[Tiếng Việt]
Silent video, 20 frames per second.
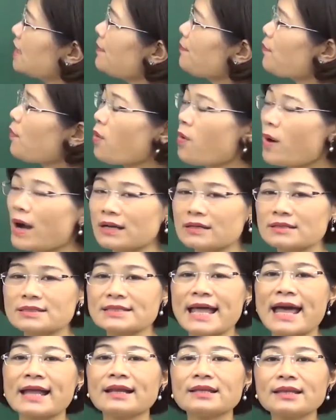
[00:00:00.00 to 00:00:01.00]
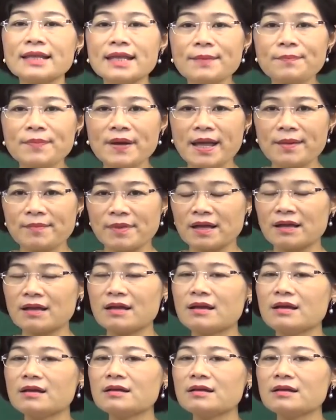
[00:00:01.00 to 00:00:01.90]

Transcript: tiếp hoặc gián tiếp các em ạ.